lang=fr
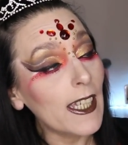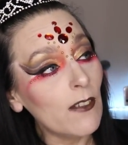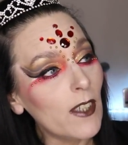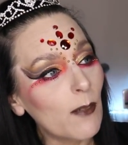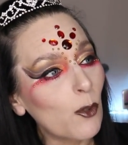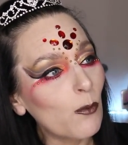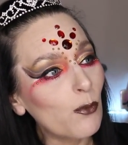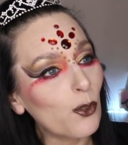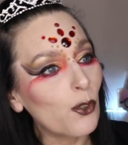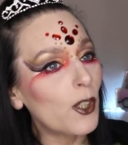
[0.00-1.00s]
évidemment,
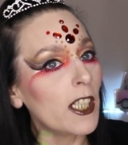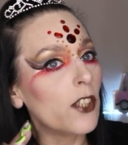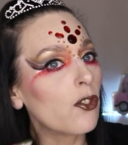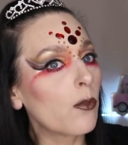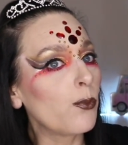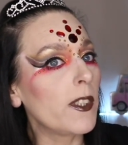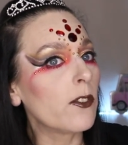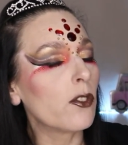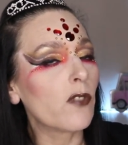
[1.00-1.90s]
pour que les gens puissent